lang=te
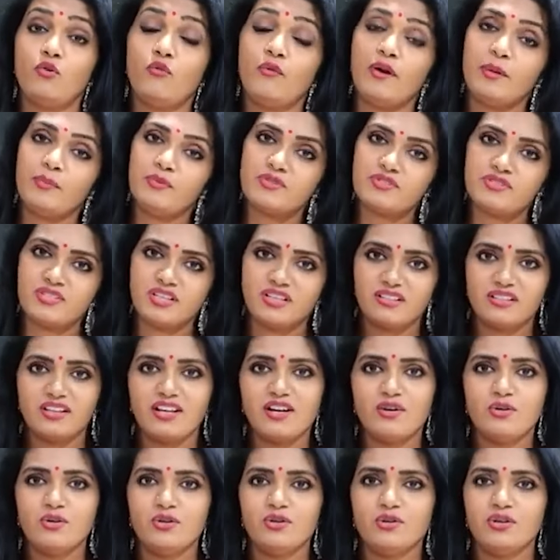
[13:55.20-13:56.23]
ఓవైపు
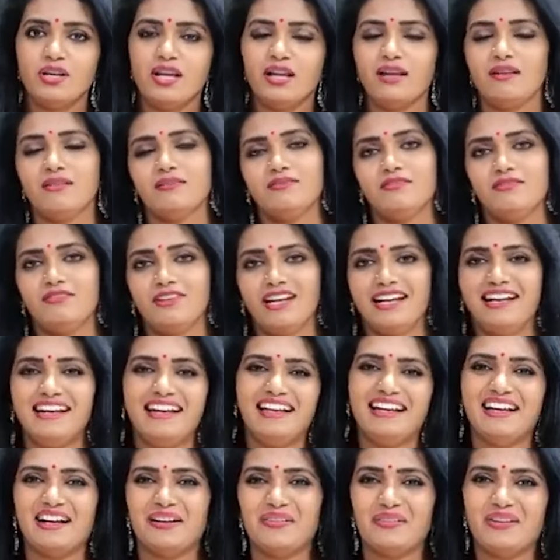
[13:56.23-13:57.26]
స్ట్రిక్ట్గా ఉంటూనే
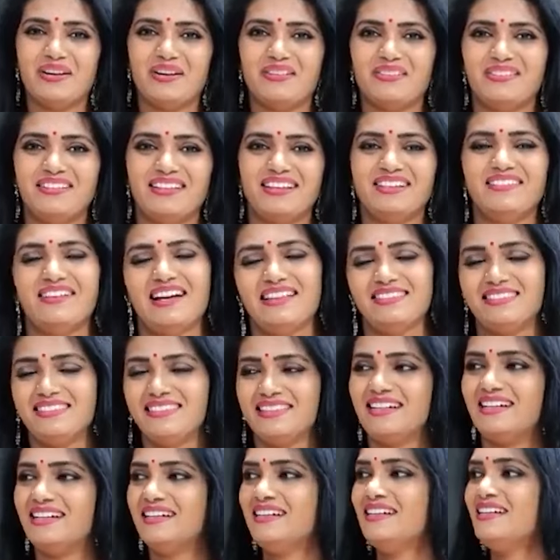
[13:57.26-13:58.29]
ఫ్రెండ్లీగా కూడా ఉంటారు
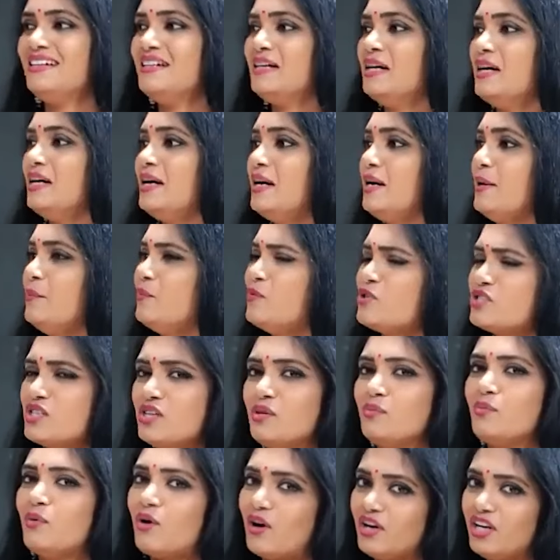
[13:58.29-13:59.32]
అంత
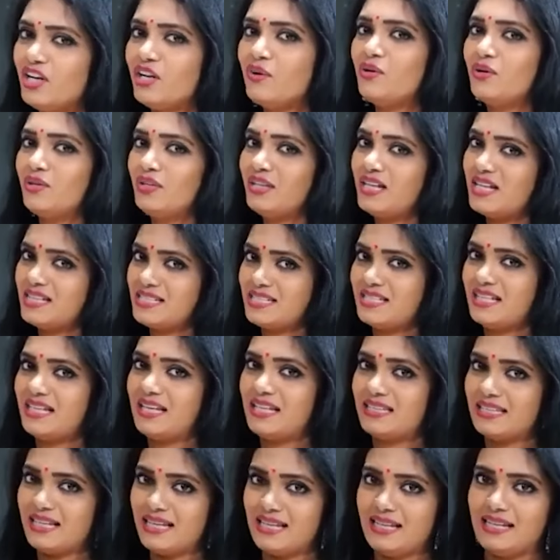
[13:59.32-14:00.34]
ఎమోషనల్ బాండింగ్ ఉంటుంది
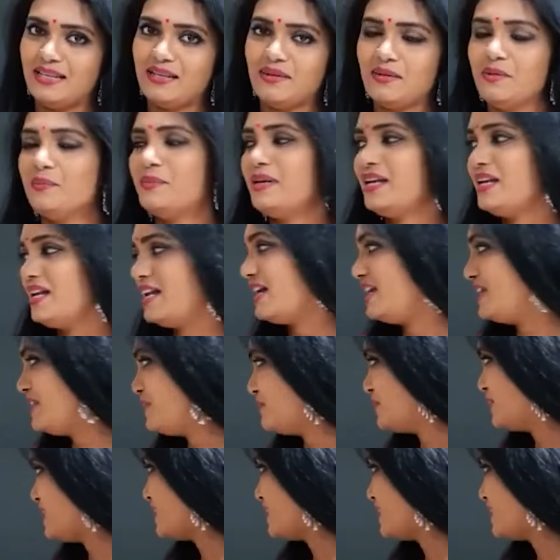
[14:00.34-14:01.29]
ఖచ్చితంగా తల్లి పిల్లలకి అనేది